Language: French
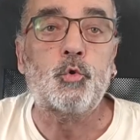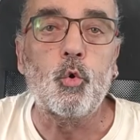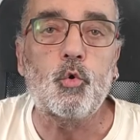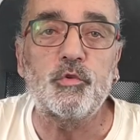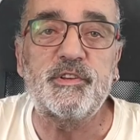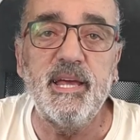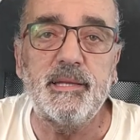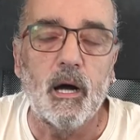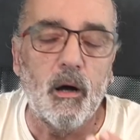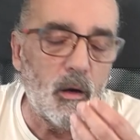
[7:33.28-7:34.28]
Donc on se
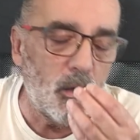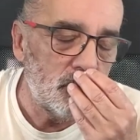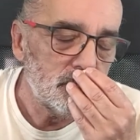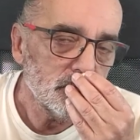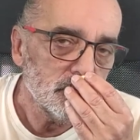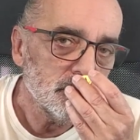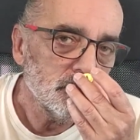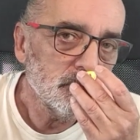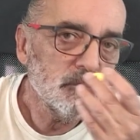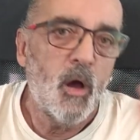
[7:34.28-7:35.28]
détend,
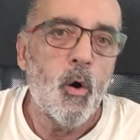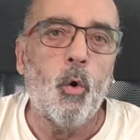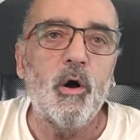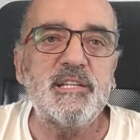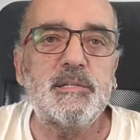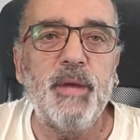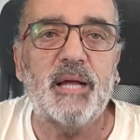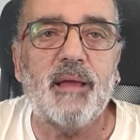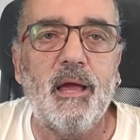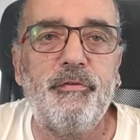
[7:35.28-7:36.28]
on
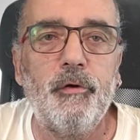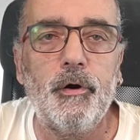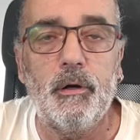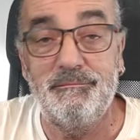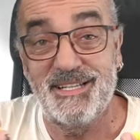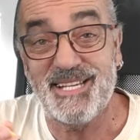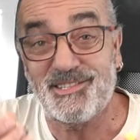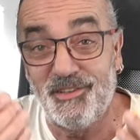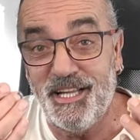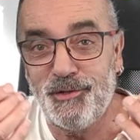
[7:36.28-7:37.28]
respire très fort, ça
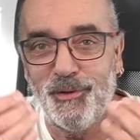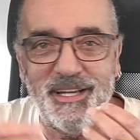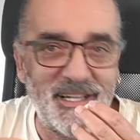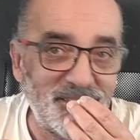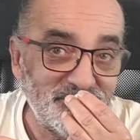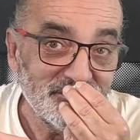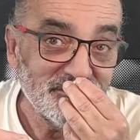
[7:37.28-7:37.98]
sent naturel. Hein.